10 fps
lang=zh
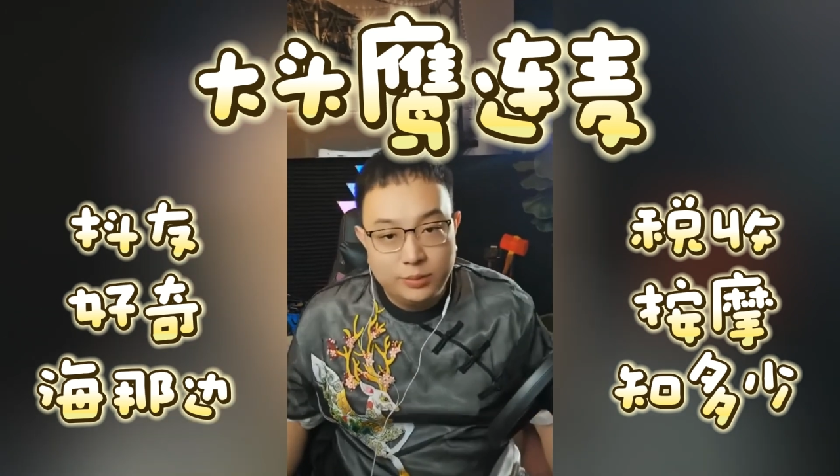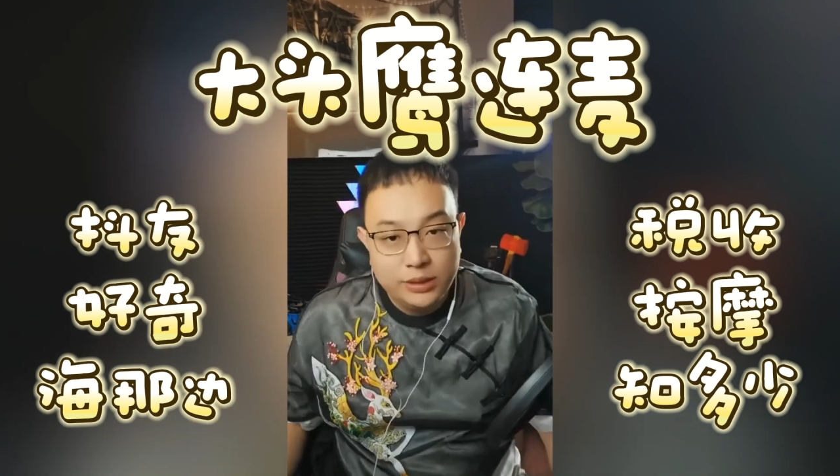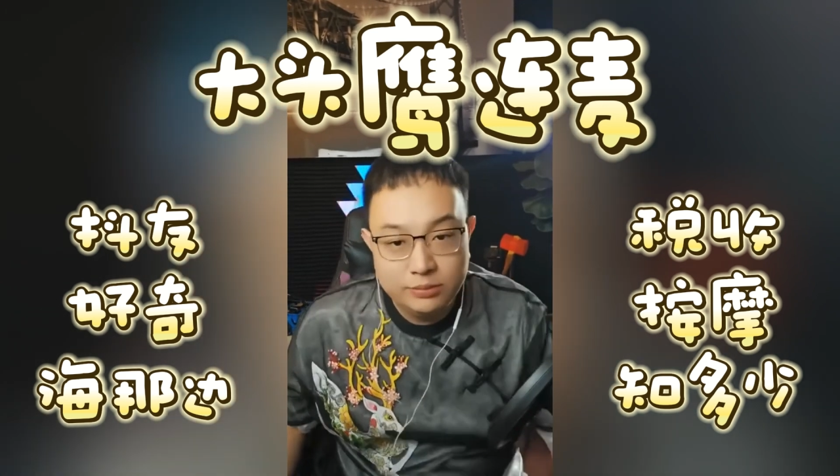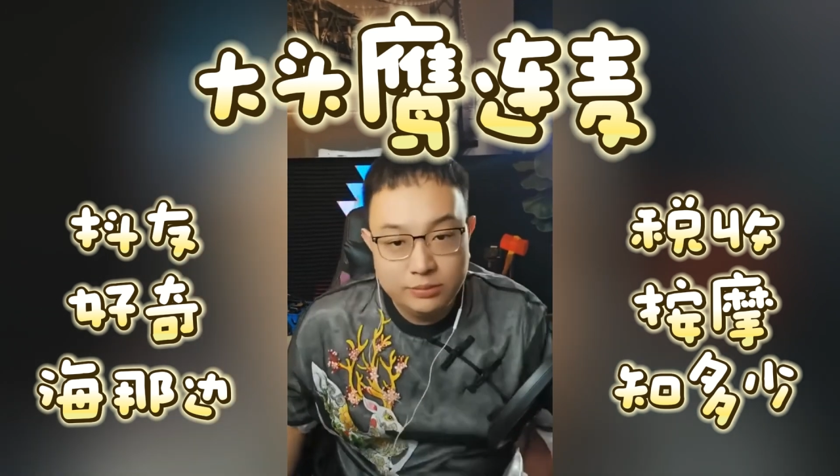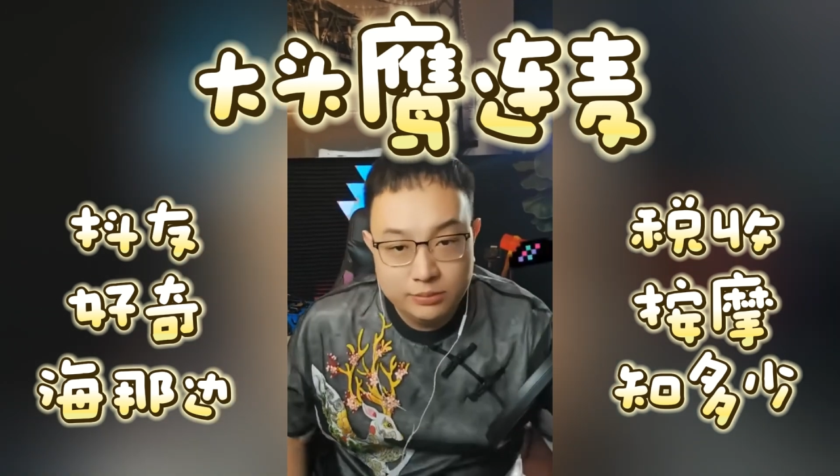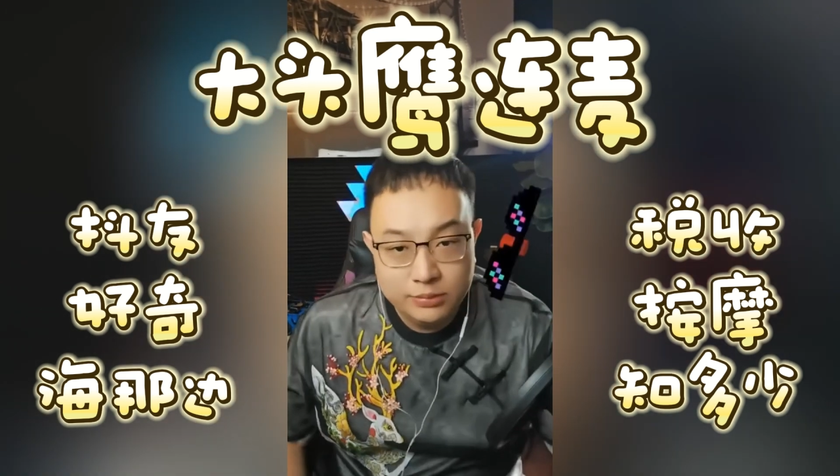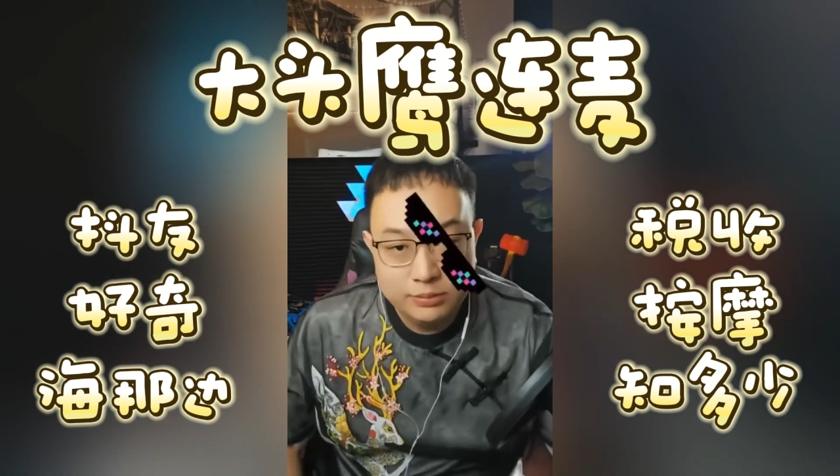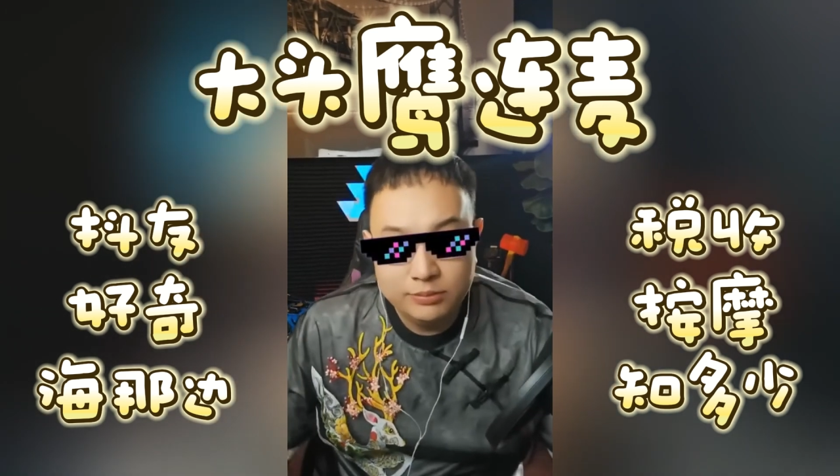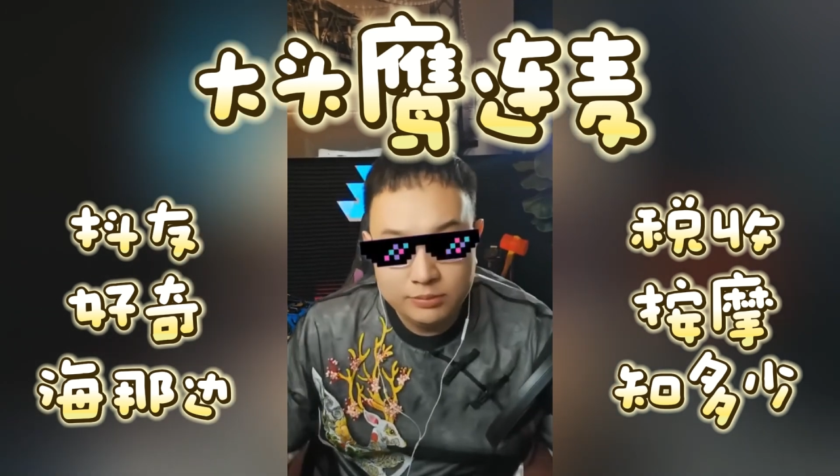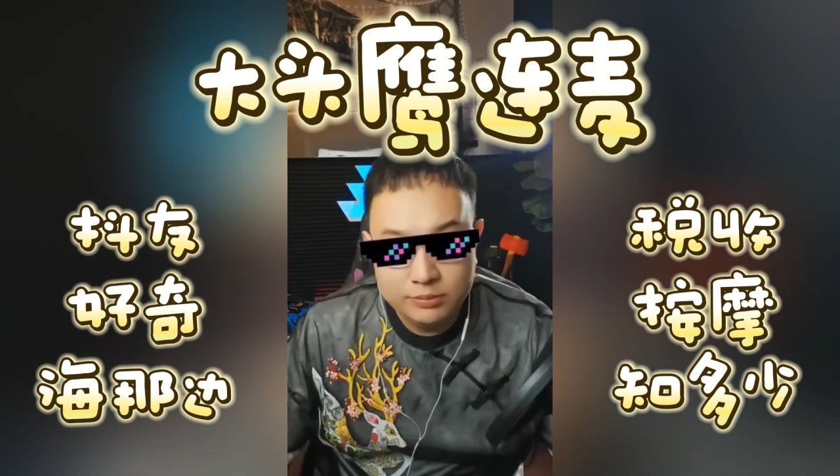没
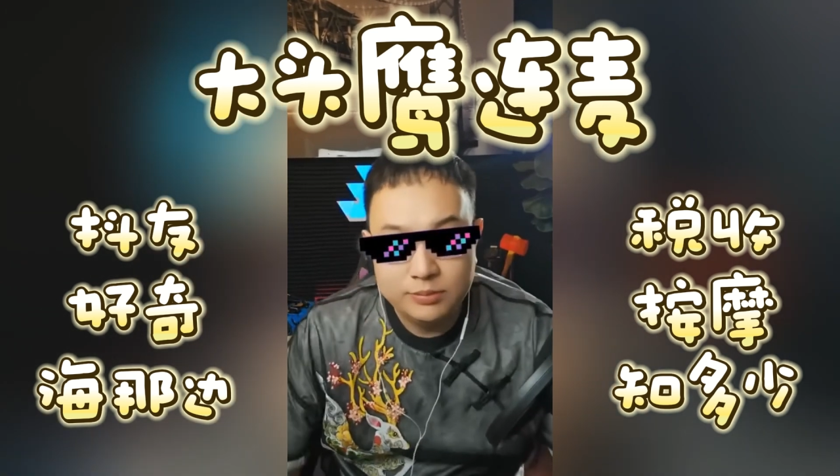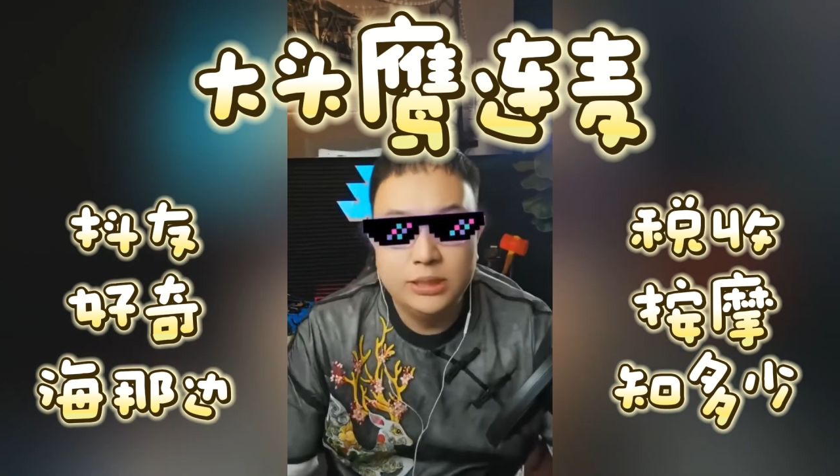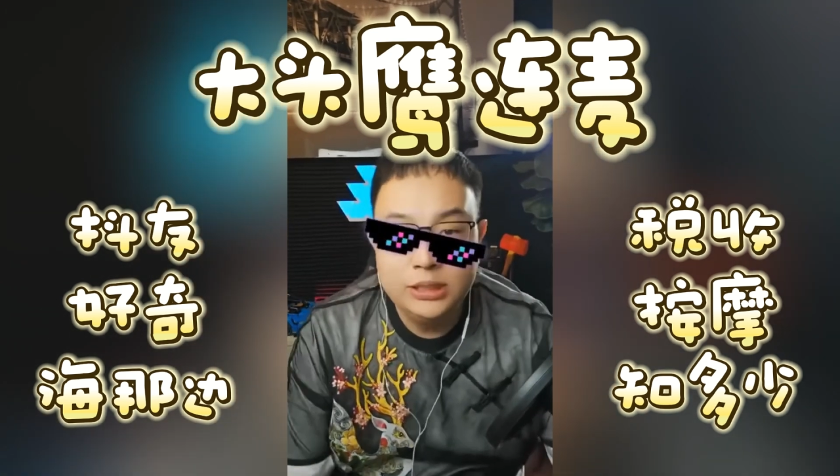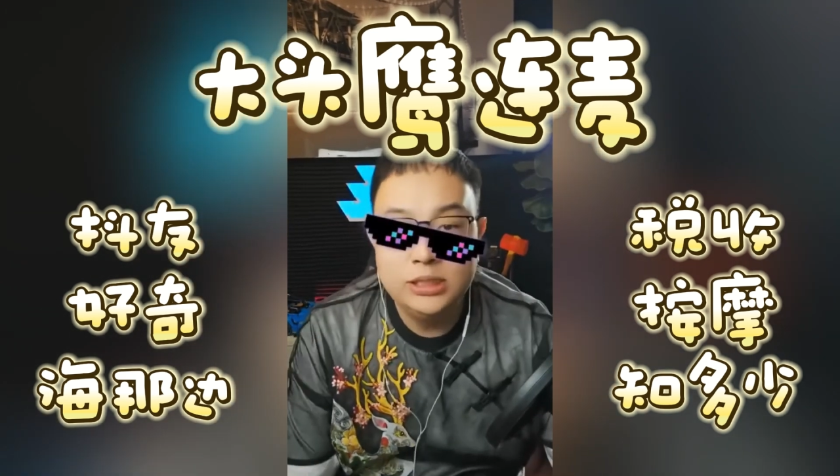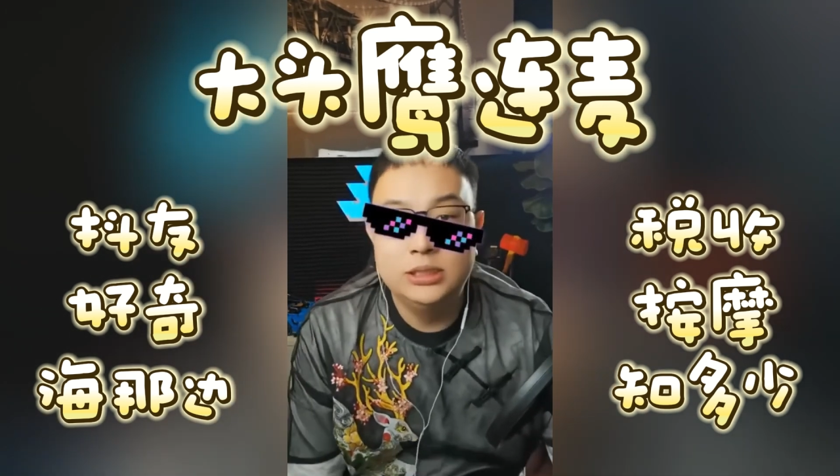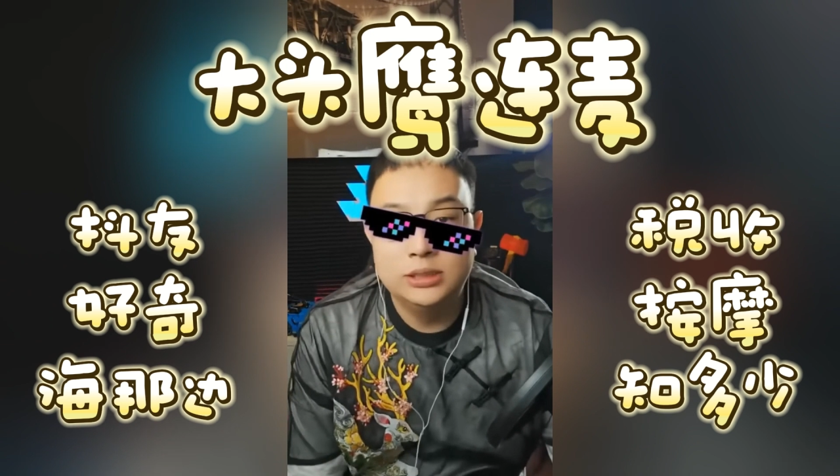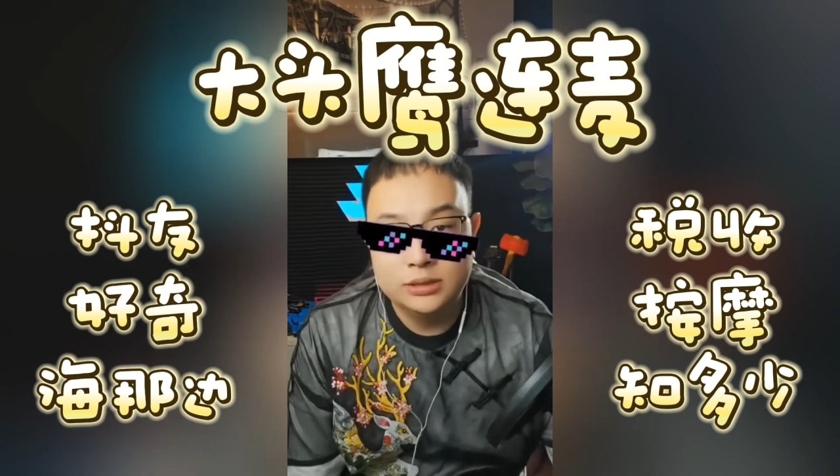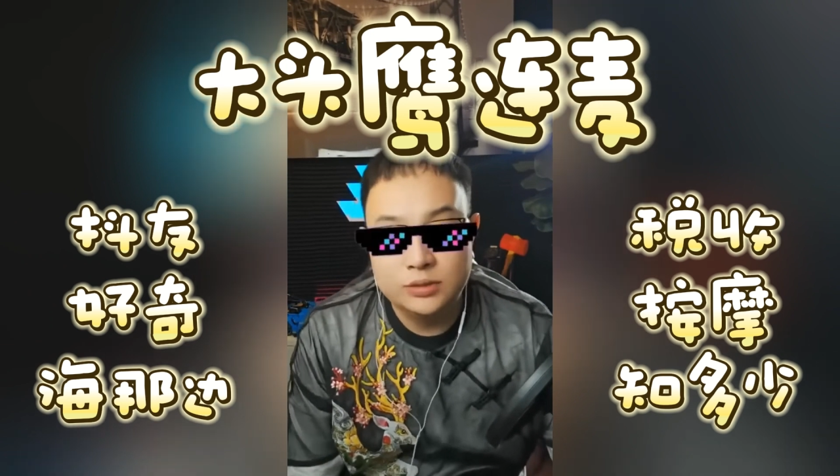没没意义，